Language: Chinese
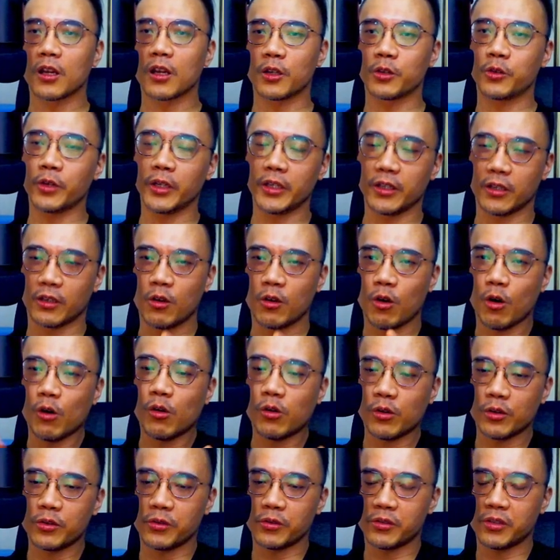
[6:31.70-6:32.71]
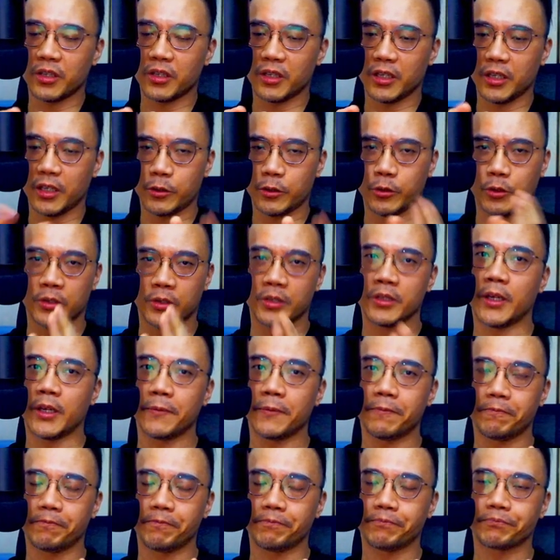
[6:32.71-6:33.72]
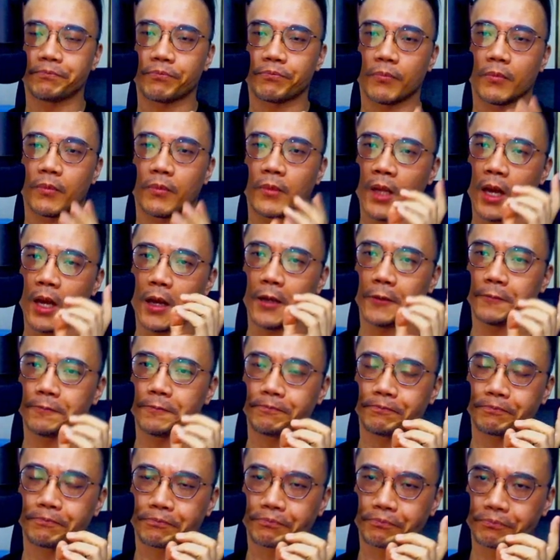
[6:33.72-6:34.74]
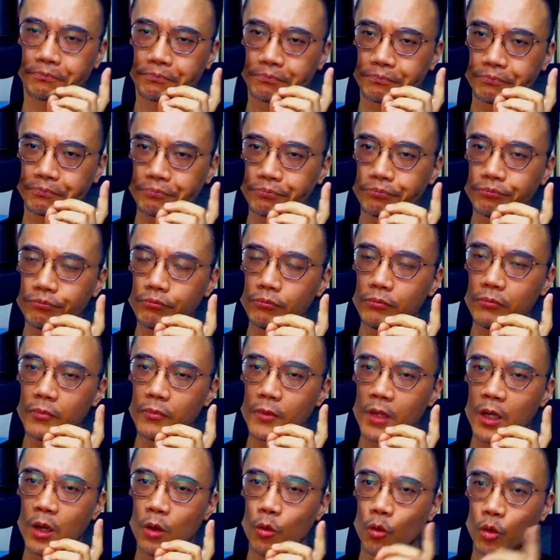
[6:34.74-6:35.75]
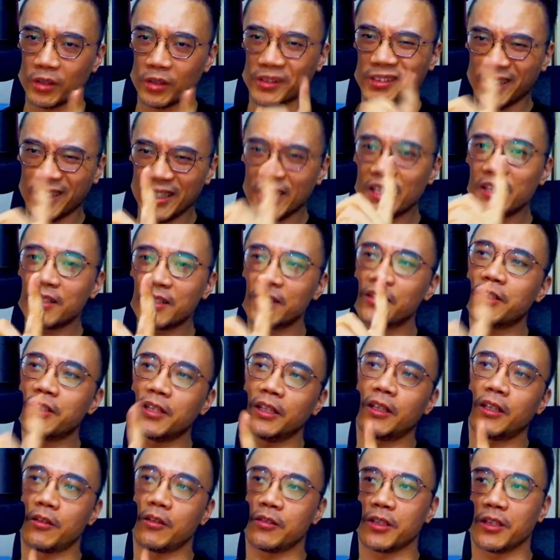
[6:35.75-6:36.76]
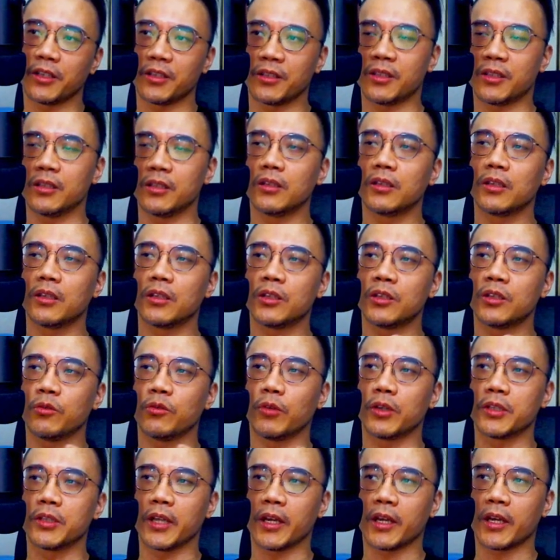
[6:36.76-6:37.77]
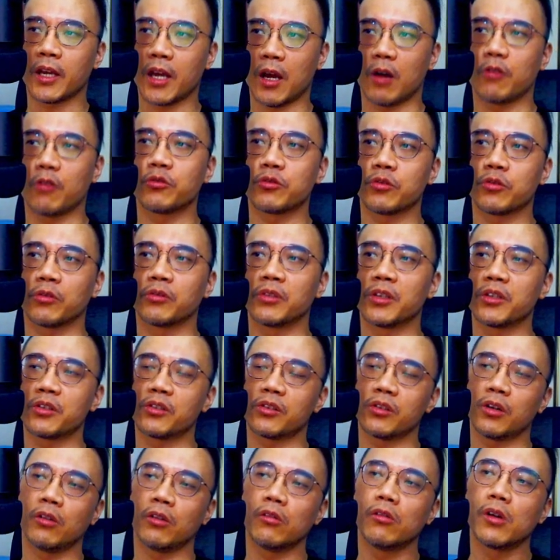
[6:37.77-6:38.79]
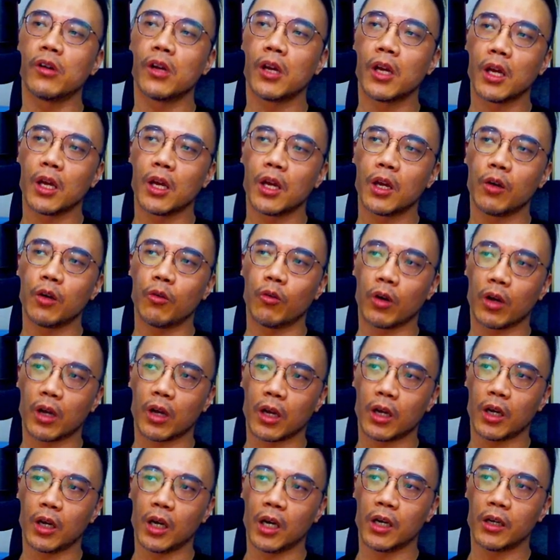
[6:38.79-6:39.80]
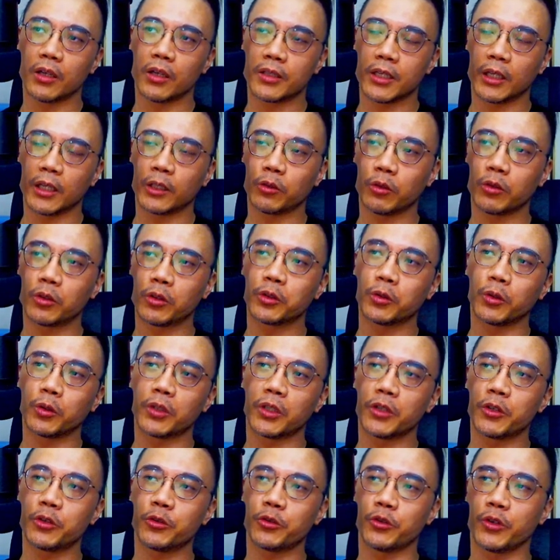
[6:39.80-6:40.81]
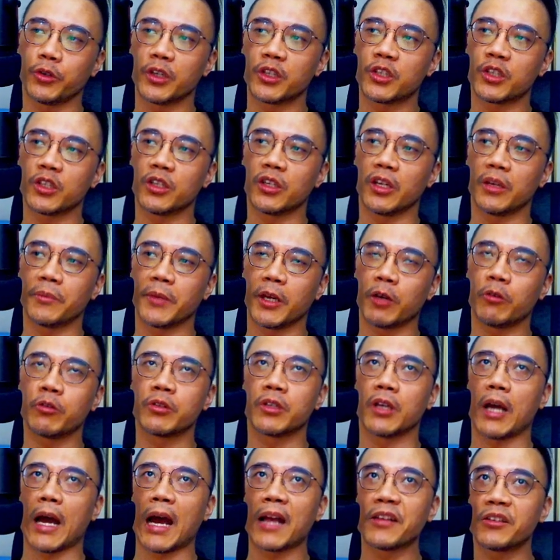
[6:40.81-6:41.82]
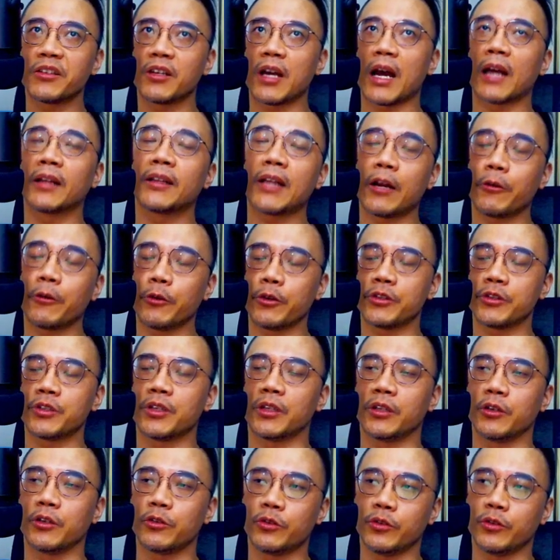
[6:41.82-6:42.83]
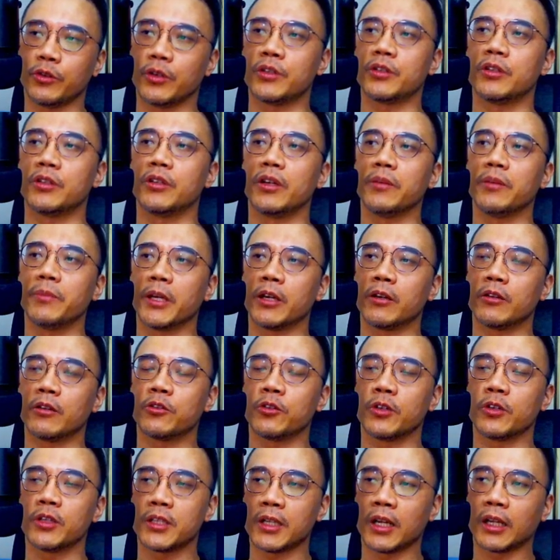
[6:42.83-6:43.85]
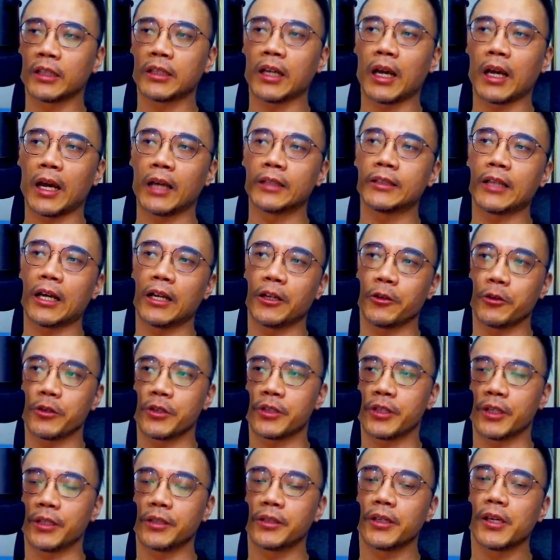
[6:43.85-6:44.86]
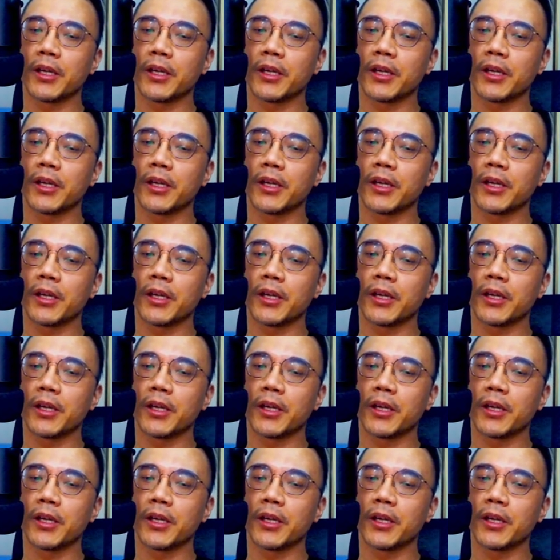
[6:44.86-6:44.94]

所以 cohort 就是一群人。那我第一次见到这个字是我在高中的时候。我呃，在多伦多的学制里面，或者安安大略省的学制里面就加拿大安大略省，